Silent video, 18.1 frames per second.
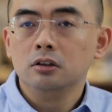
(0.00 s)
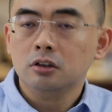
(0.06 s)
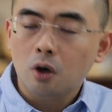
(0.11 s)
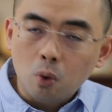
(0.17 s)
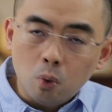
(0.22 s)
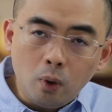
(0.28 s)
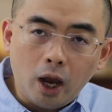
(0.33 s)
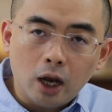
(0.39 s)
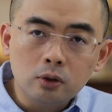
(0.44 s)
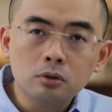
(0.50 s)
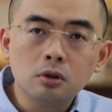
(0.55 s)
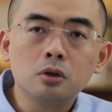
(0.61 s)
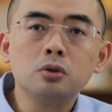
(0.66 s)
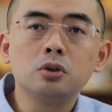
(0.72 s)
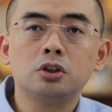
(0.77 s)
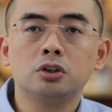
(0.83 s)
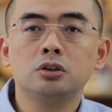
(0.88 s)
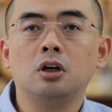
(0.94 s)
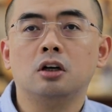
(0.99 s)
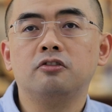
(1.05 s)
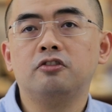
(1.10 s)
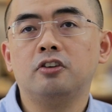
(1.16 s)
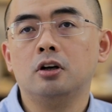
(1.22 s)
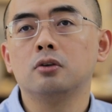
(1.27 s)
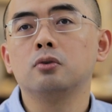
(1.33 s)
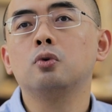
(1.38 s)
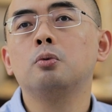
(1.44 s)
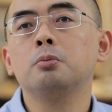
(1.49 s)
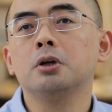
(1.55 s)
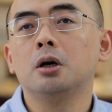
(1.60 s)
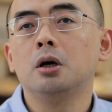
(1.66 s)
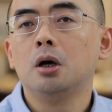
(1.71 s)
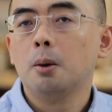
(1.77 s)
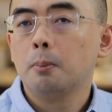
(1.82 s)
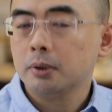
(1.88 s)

那胡海中的律师呢，很聪明，